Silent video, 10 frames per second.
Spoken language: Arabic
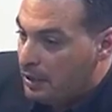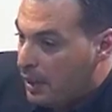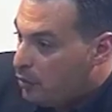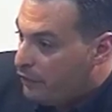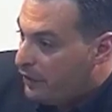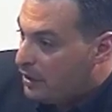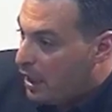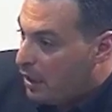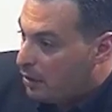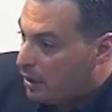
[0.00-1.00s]
انتهيت
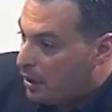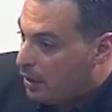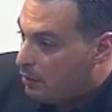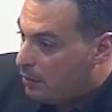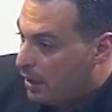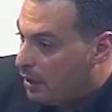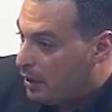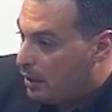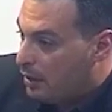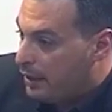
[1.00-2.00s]
وفات تعاقد هكا هو
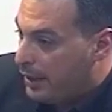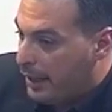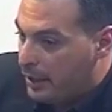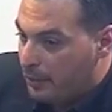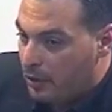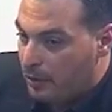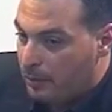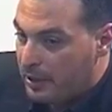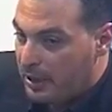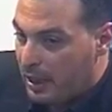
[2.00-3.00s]
معناها احنا
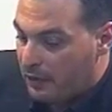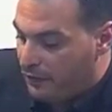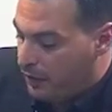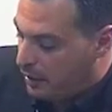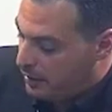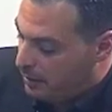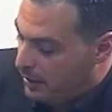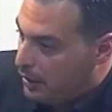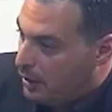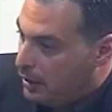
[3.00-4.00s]
ماك تعرف
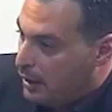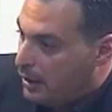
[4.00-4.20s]
ديما